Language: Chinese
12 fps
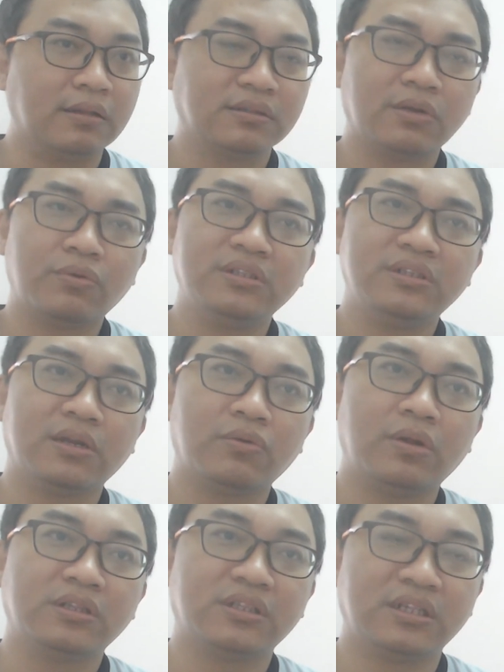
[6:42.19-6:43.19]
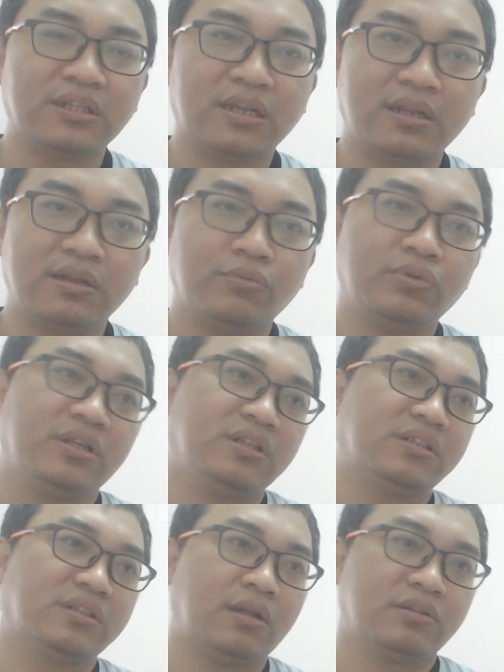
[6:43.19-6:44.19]
上关键关谁在给你问题
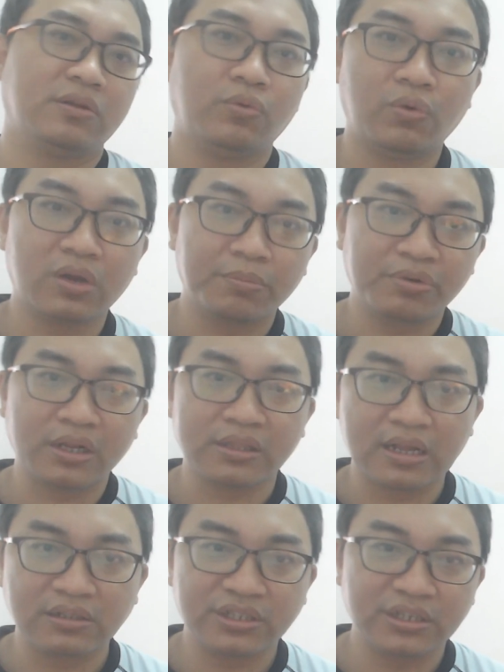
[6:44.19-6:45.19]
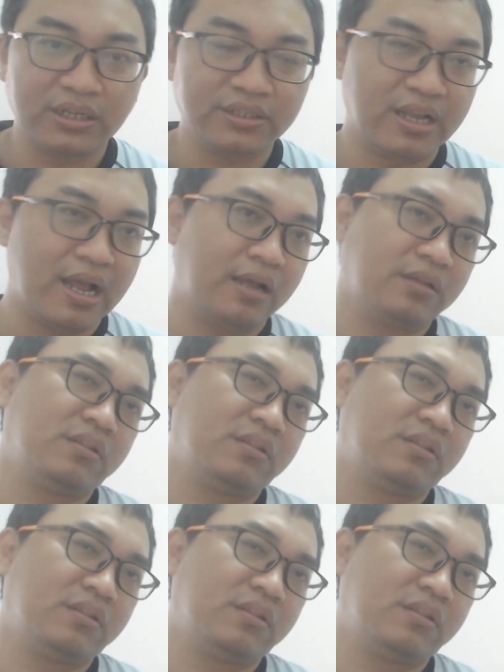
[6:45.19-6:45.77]
制造者？我可不可以当企业家？